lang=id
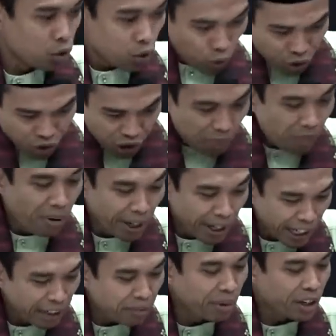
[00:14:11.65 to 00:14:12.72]
cuci
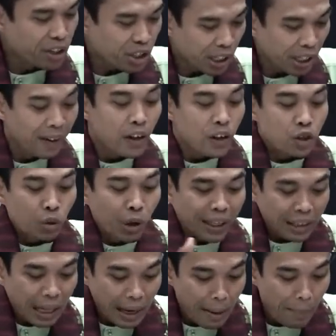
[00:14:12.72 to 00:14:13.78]
bening bersih sudah
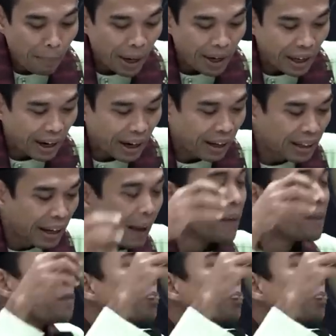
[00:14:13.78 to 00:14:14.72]
tak nampak darahnya